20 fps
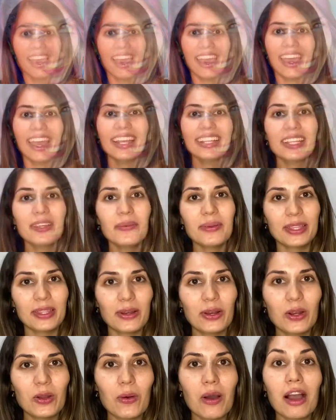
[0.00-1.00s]
Este video
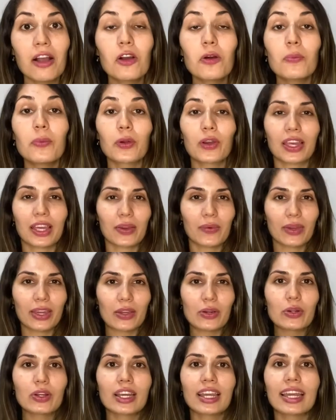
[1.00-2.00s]
lo hago porque
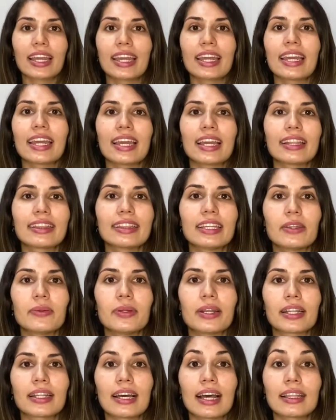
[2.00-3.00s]
veo que de
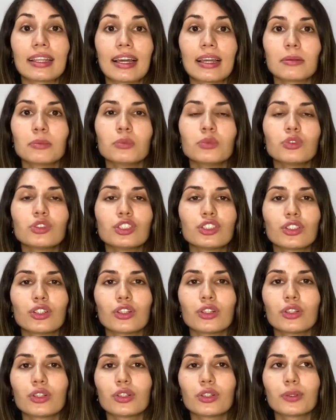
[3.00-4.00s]
verdad hay
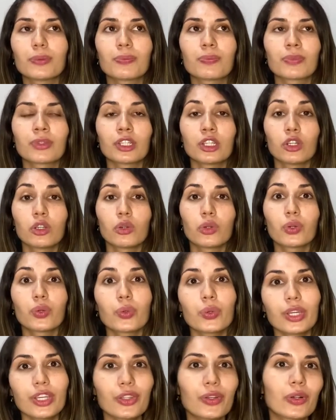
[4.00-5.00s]
mucho
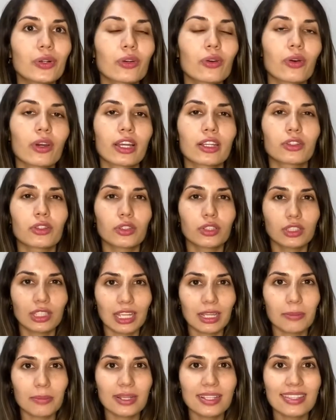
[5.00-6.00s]
ruido con estos
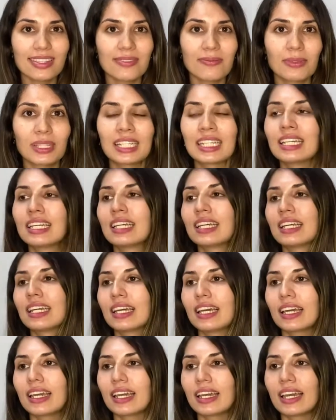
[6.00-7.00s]
temas.
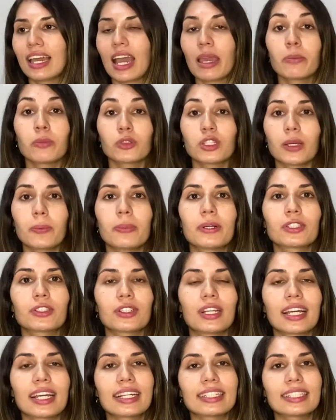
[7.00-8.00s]
Eh, hay muchas
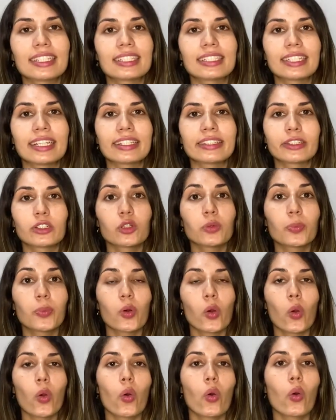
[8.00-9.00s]
personas que se sienten un
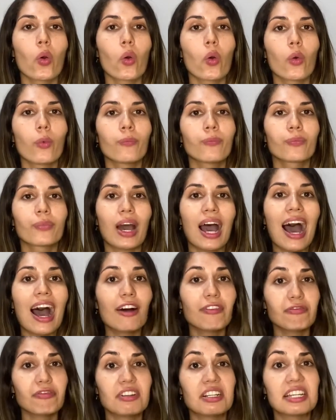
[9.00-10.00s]
poco
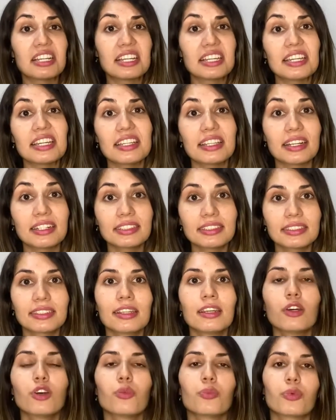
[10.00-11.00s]
afligidas
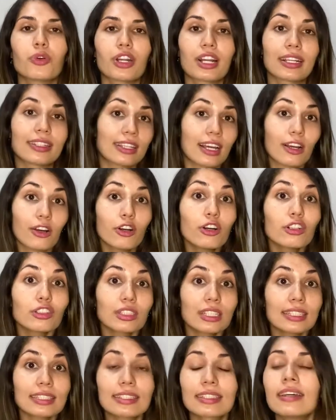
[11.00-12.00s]
por estas
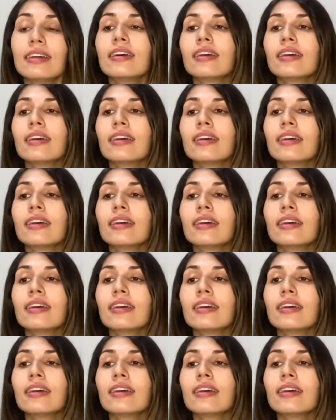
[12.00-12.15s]
cosas